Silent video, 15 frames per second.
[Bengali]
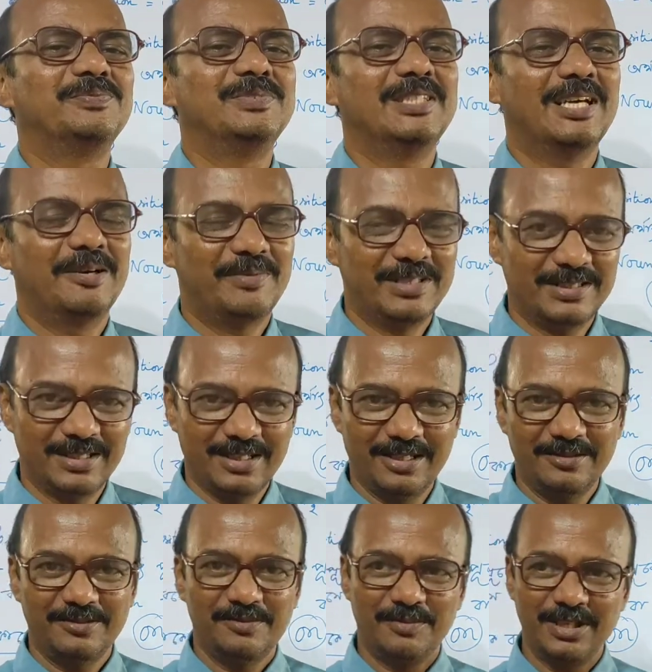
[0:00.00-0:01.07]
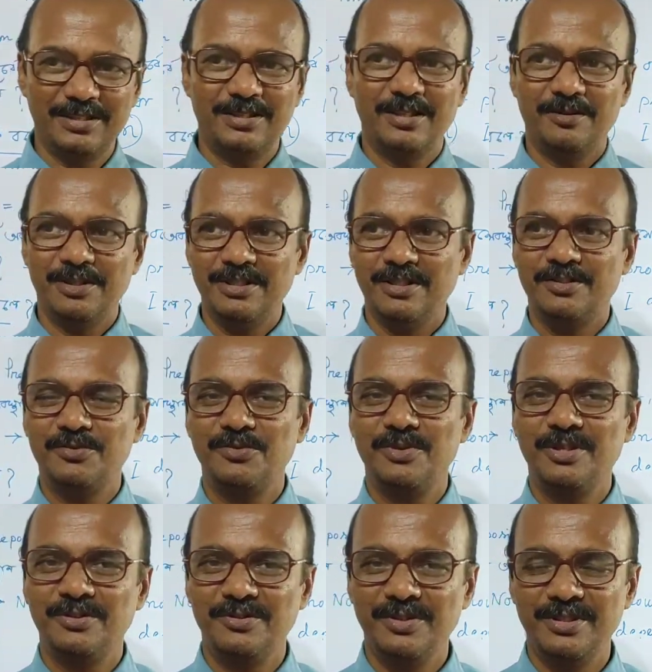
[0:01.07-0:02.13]
যে আমার যারা বাচ্চা বাচ্চা
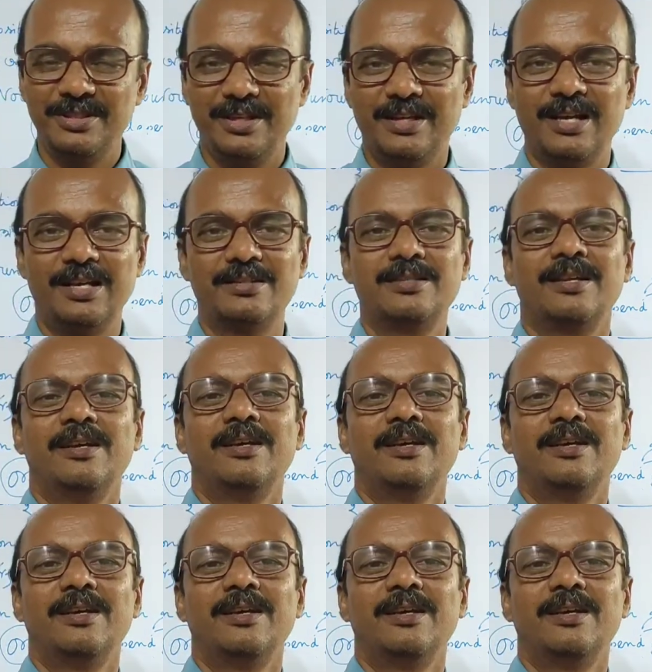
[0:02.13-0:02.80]
স্টুডেন্ট রয়েছে ক্লাস